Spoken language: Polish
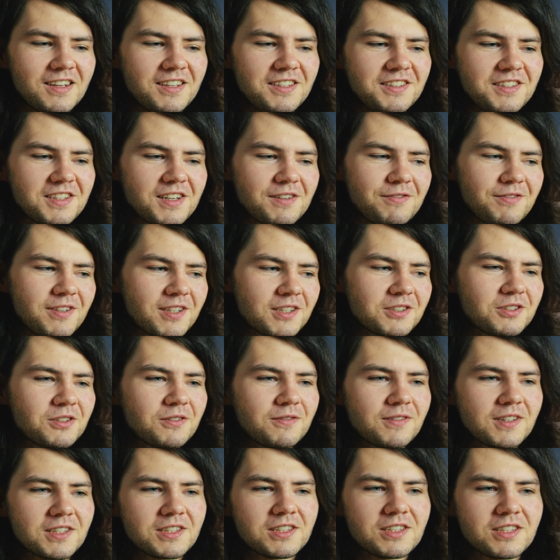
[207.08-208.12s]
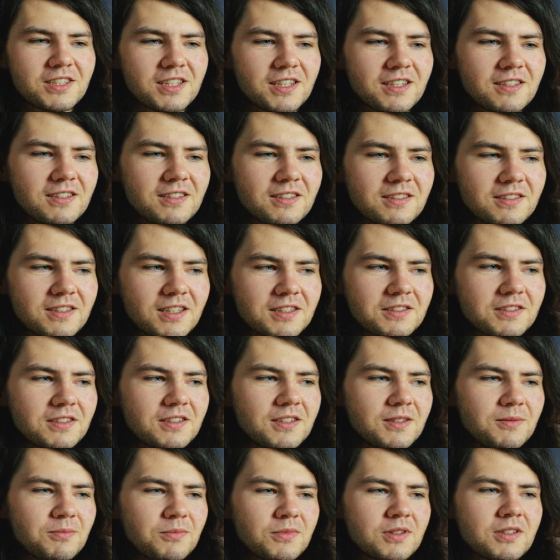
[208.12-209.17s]
i zreflektować się nad
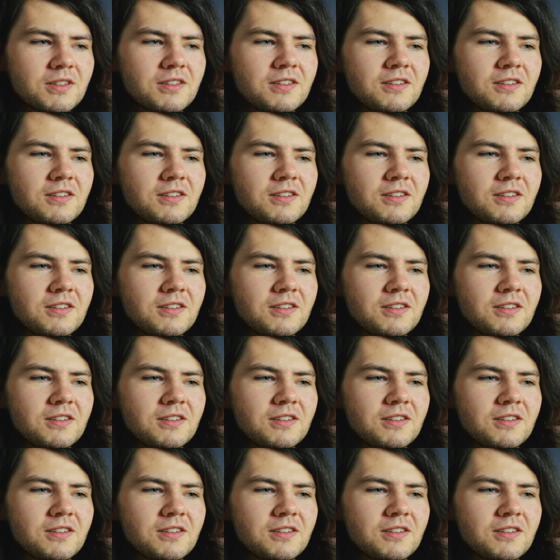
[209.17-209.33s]
tym,